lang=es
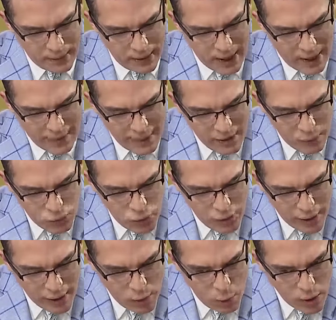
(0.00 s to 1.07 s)
adeudo
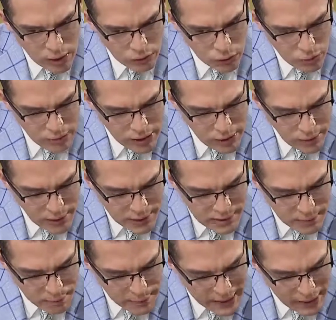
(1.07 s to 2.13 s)
de cuatro millones
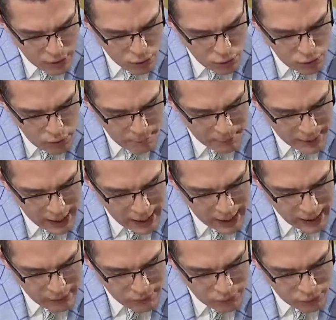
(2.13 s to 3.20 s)
y pico
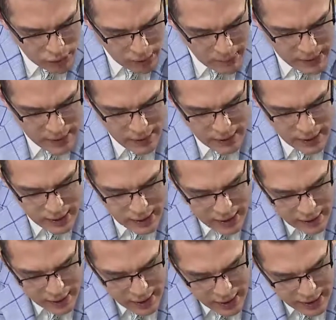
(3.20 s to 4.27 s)
al Infonavit y
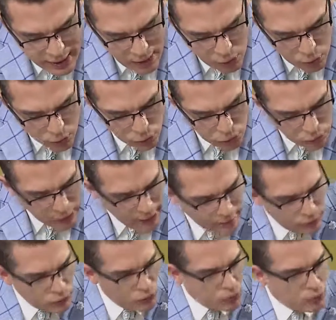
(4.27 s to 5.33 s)
de otro
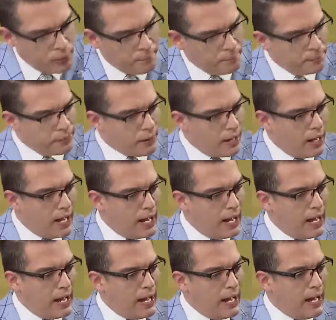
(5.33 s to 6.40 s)
tanto
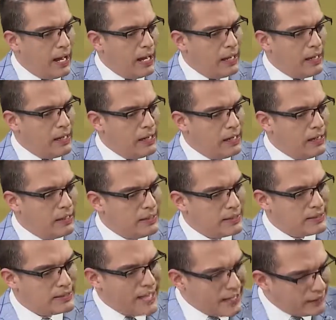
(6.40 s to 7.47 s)
al
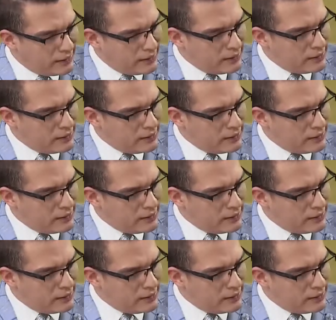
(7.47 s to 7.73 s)
SAT,